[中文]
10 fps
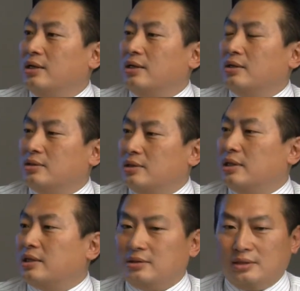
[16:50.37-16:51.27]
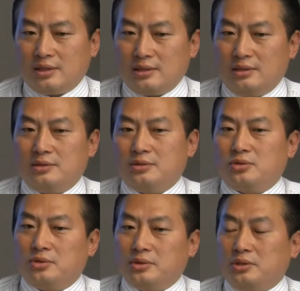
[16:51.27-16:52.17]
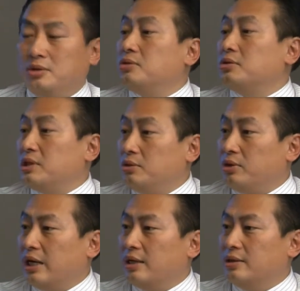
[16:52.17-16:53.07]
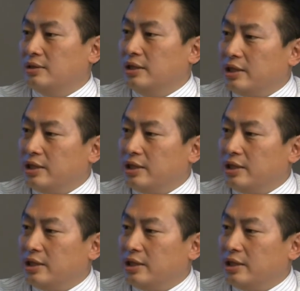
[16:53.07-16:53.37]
无条件绿卡，那个那个就是所谓的永久性绿卡，